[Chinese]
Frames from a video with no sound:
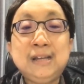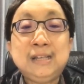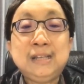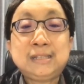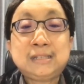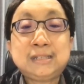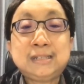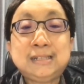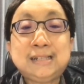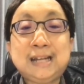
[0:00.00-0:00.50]

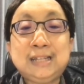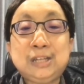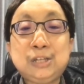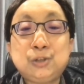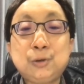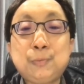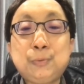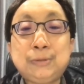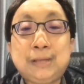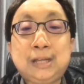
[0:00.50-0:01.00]
自然也
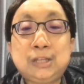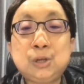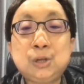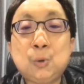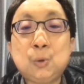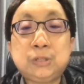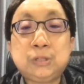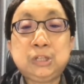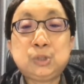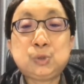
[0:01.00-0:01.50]
就不难
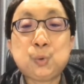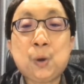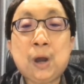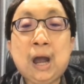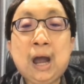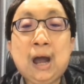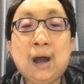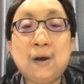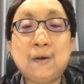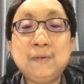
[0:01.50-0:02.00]
投其所
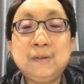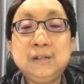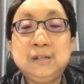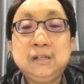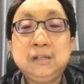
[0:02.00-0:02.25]
好，